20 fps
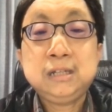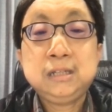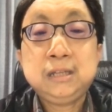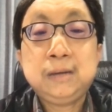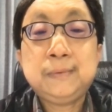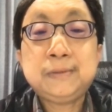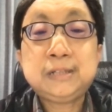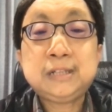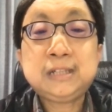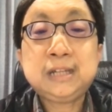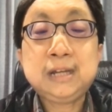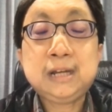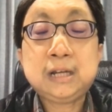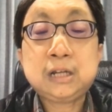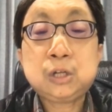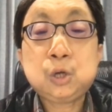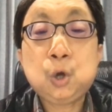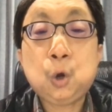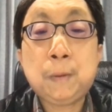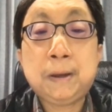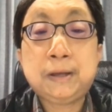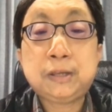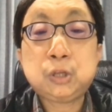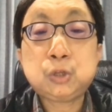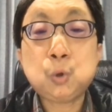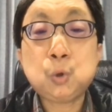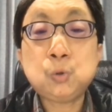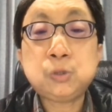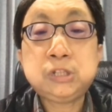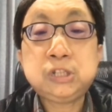那么这些人购买的
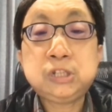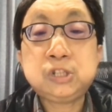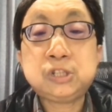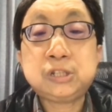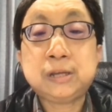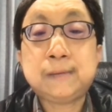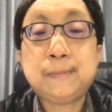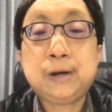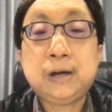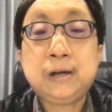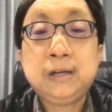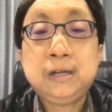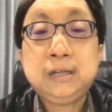动机是什么？